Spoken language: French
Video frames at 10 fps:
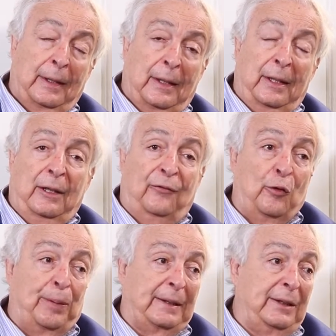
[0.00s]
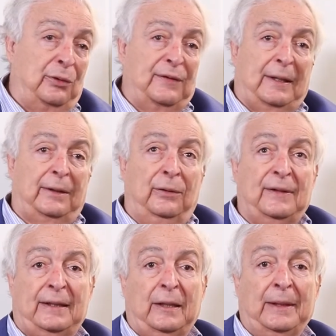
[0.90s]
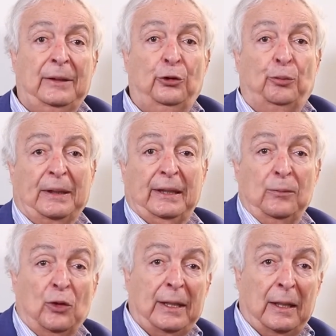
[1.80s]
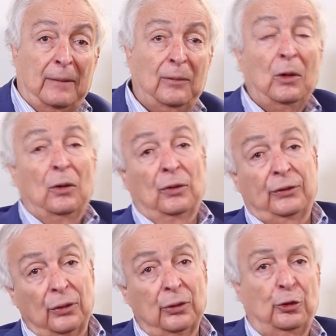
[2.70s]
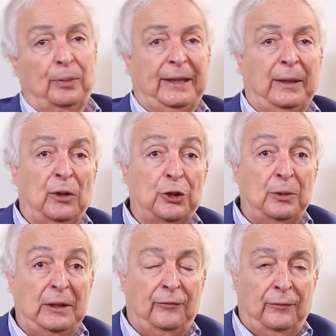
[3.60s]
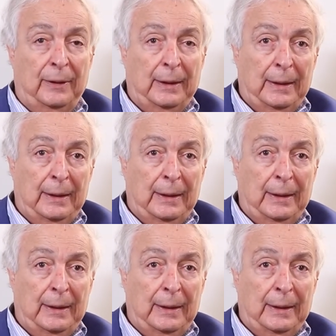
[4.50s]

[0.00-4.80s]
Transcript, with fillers: Et ils font partie d'une certaine, manière du patrimoine arabe autant que du patrimoine juif.